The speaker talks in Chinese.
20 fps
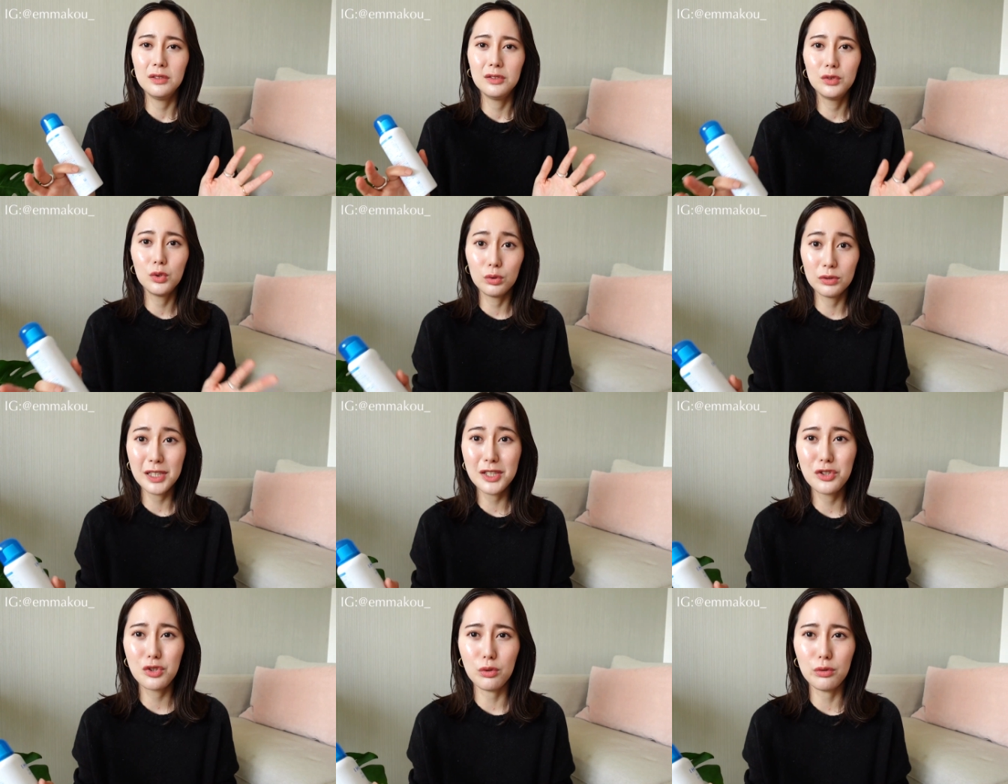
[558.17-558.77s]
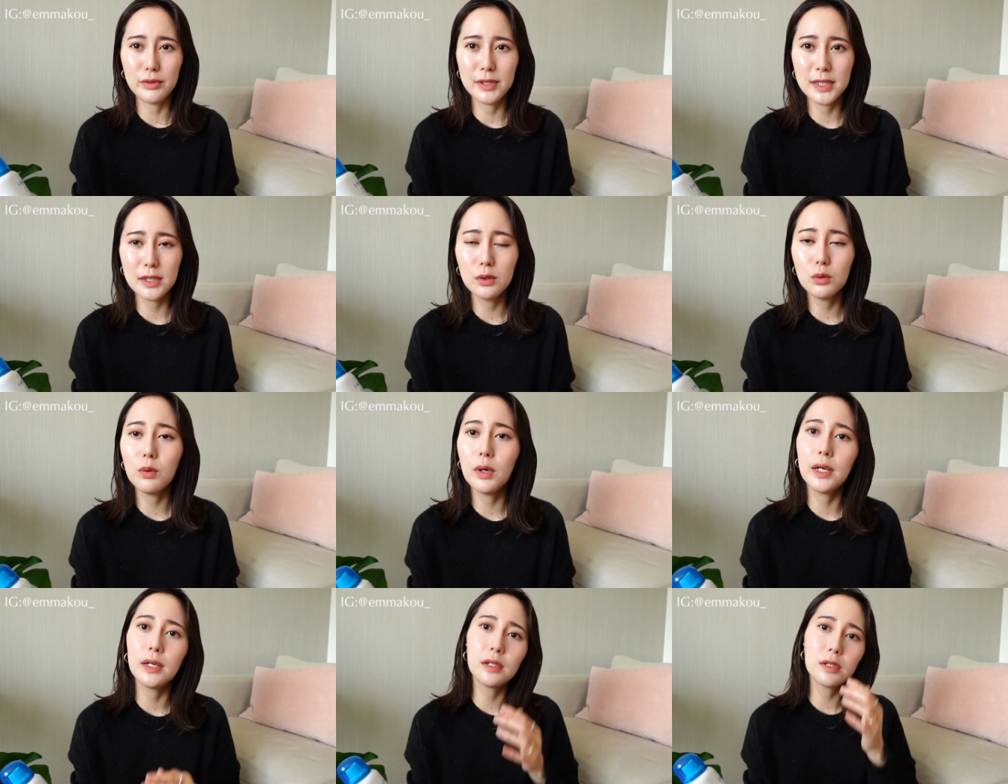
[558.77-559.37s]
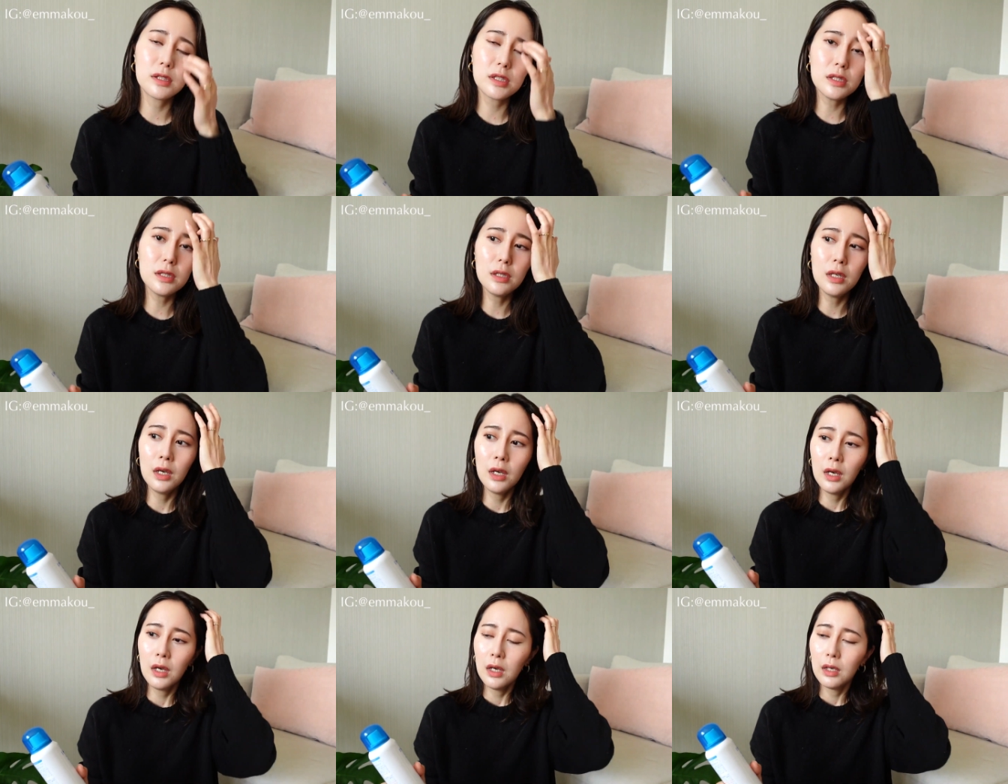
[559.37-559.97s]
浓的酒精味，可是
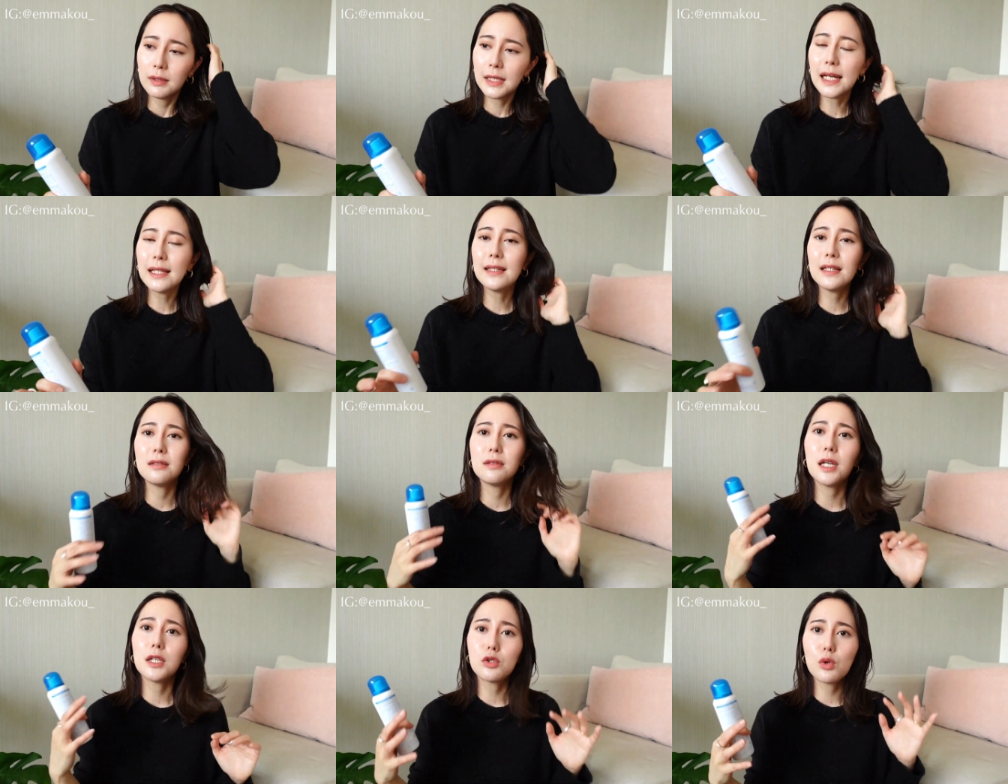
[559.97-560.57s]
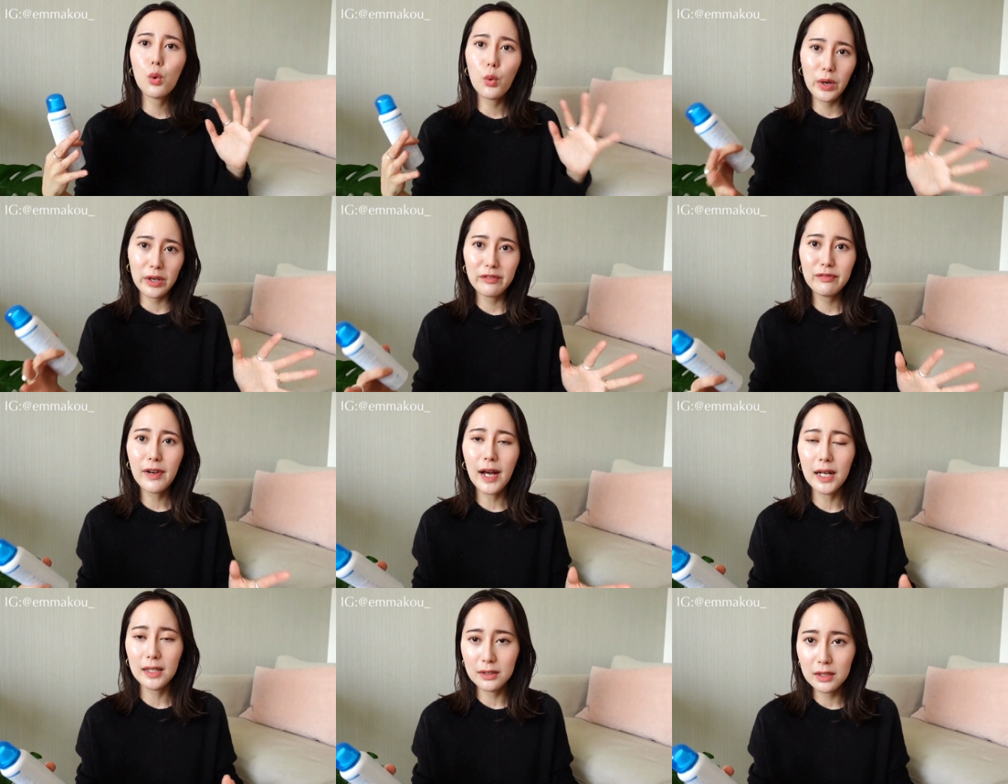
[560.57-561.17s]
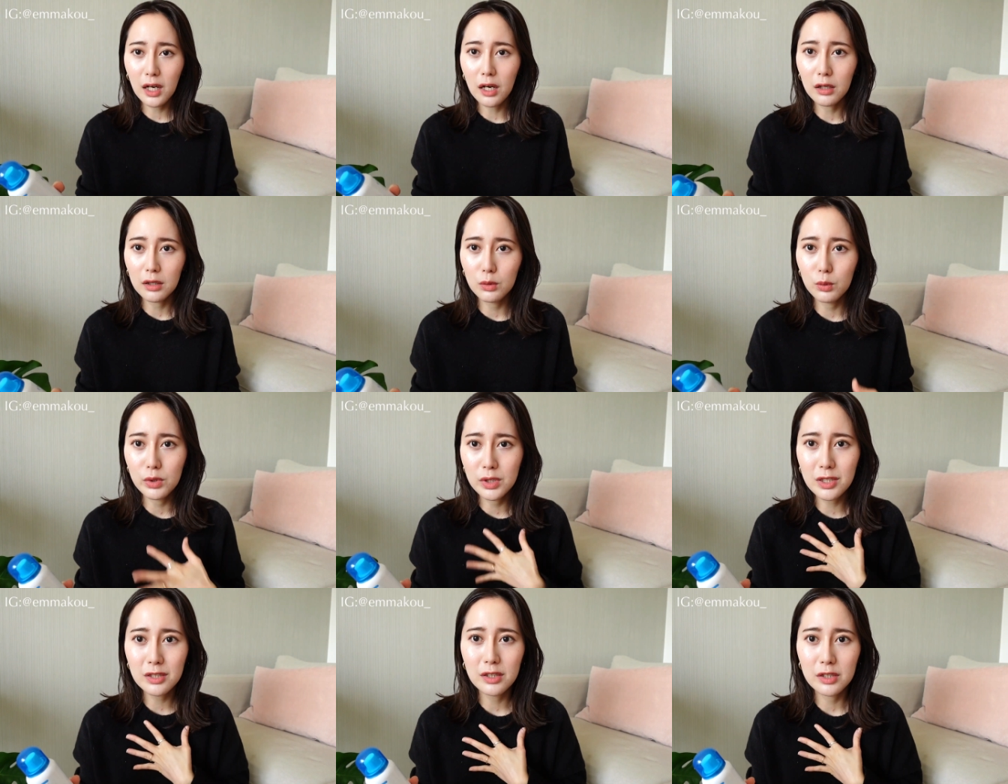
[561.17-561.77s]
它等一下就挥发掉了。
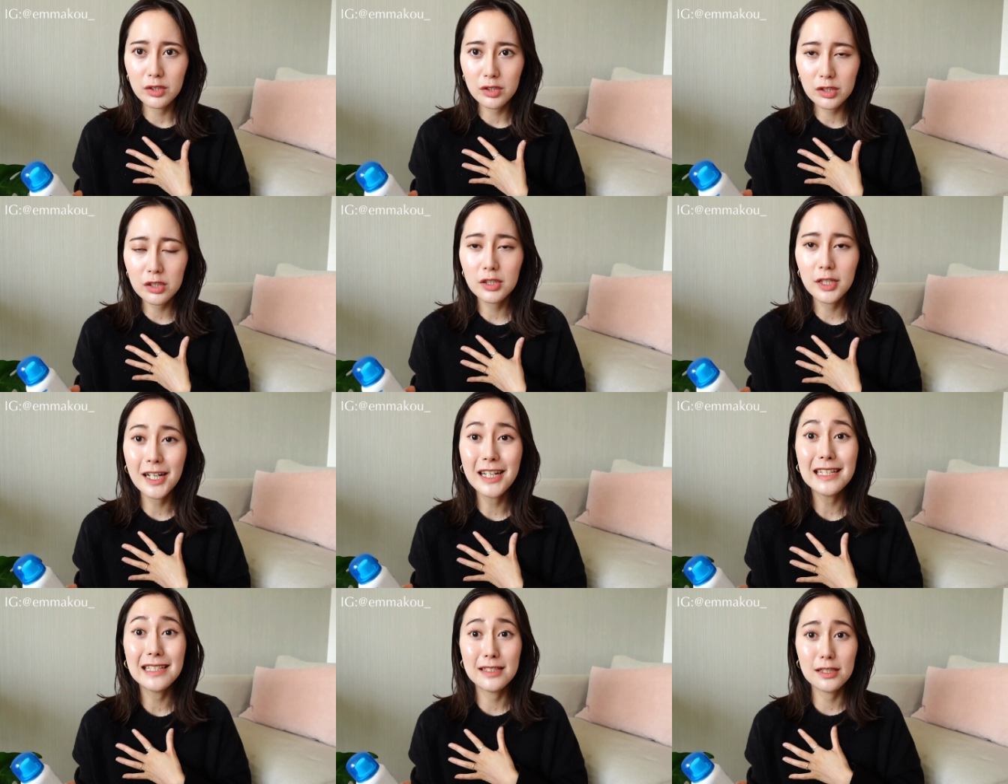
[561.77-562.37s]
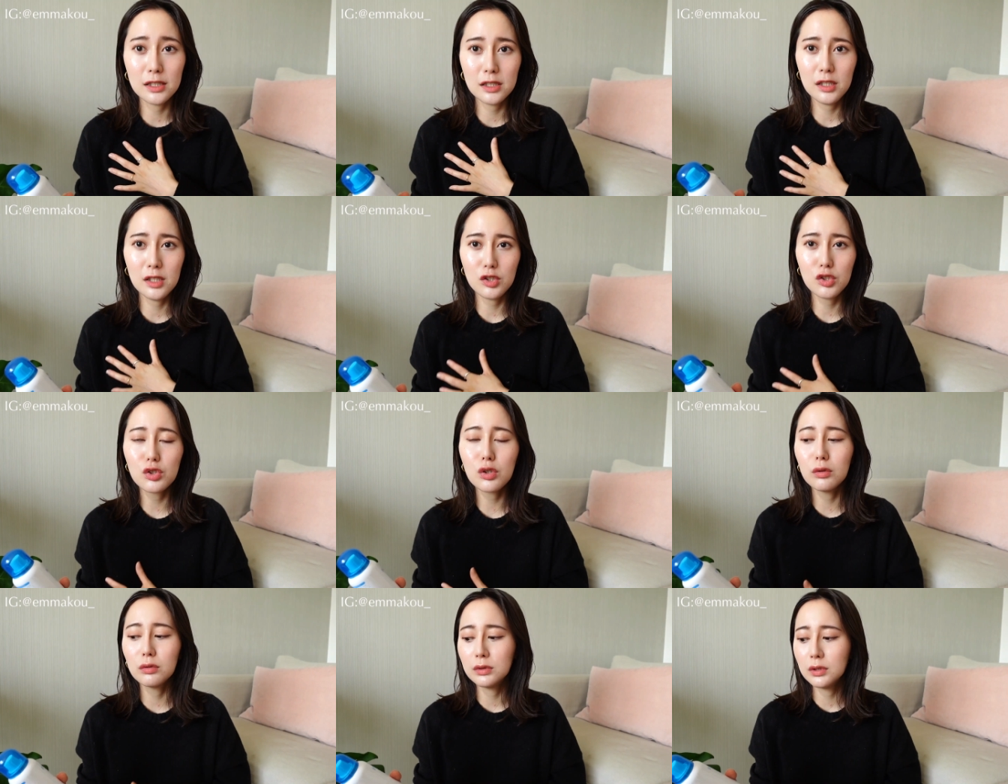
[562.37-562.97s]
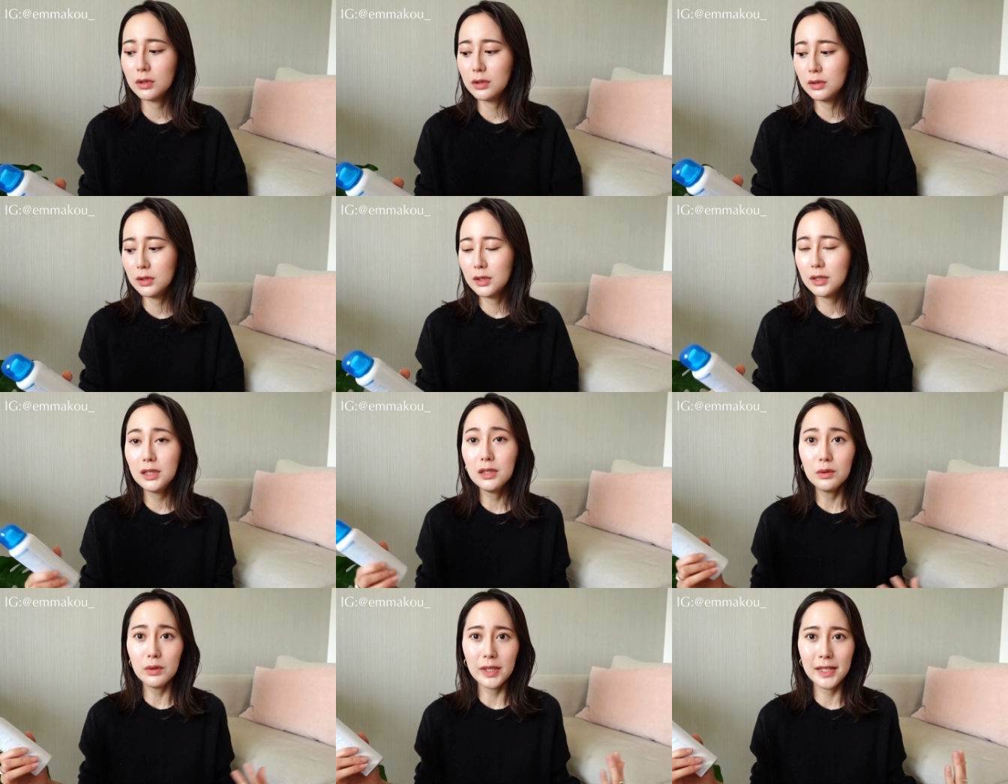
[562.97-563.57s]
我个人是可以接受的，
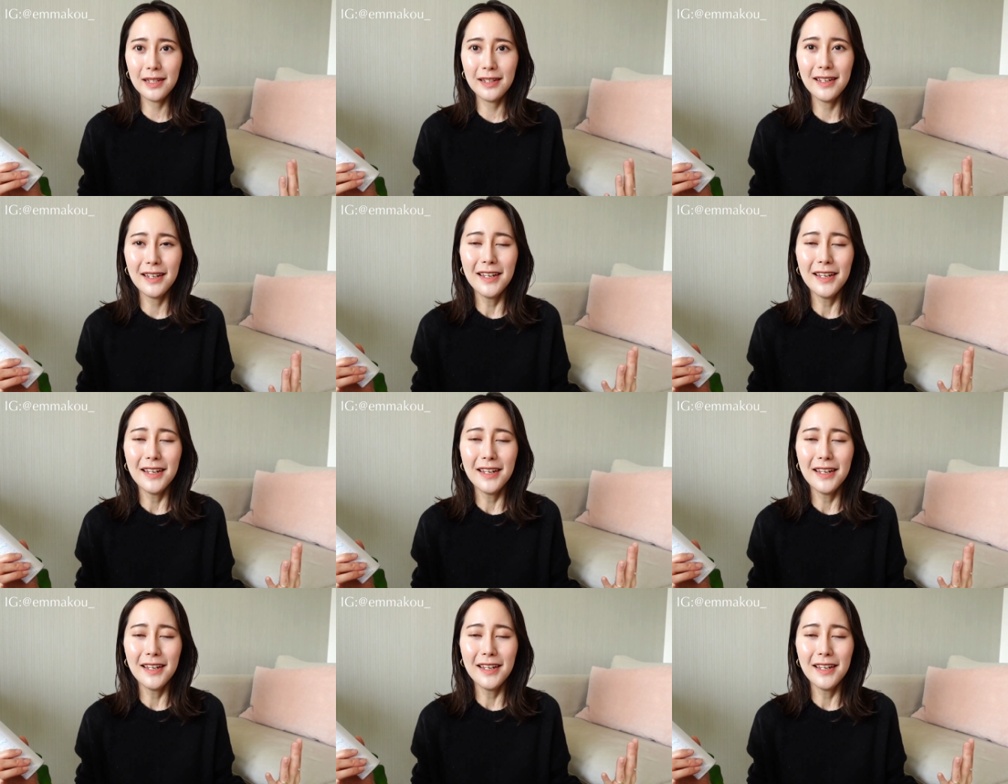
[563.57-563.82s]
因为